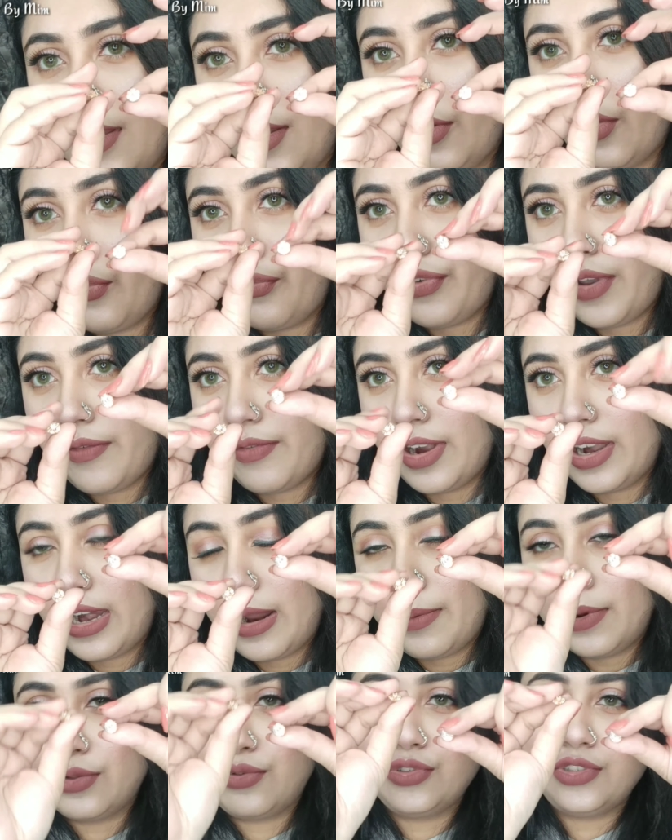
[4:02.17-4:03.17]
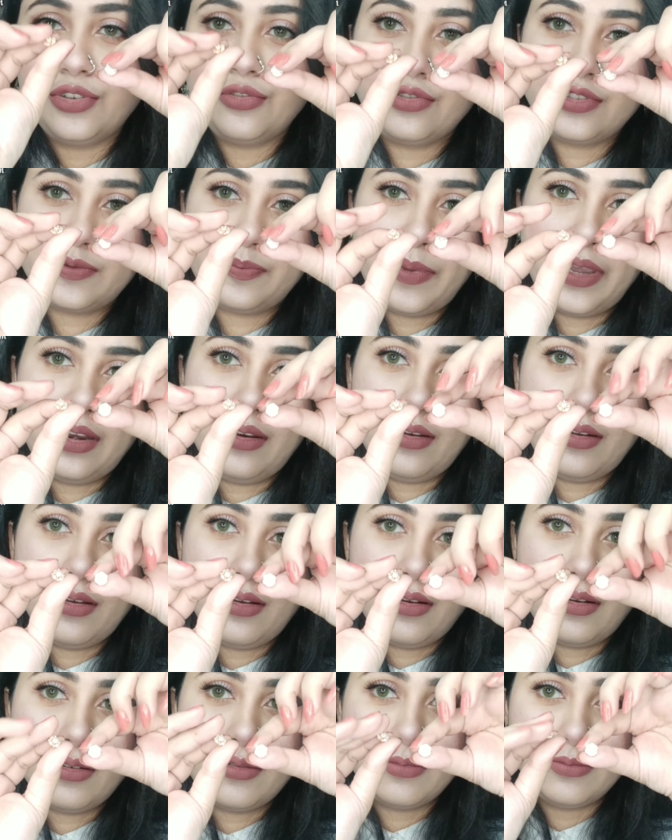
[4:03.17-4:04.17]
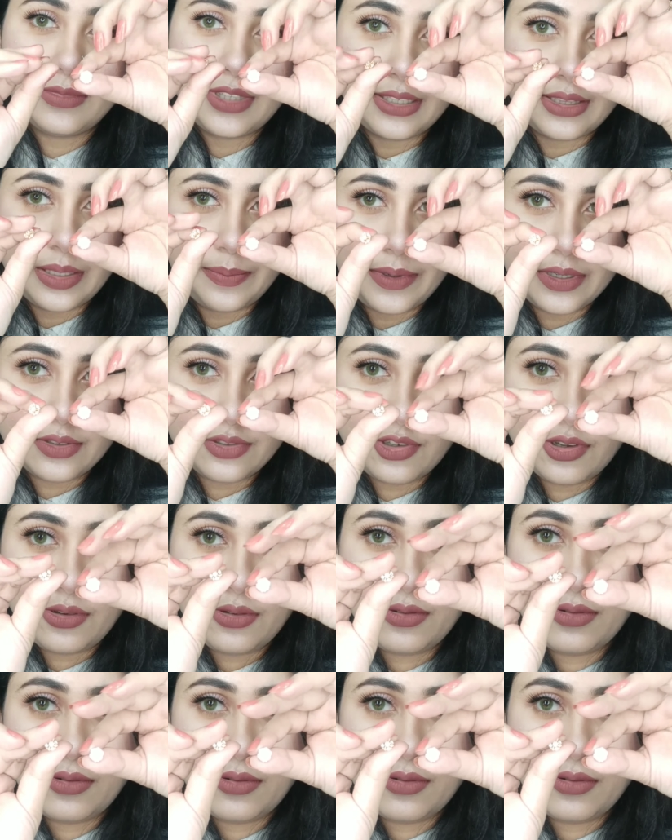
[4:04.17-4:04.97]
খুব ফেভারেট আমার দুটো নোস্পিন দেখতে পাচ্ছ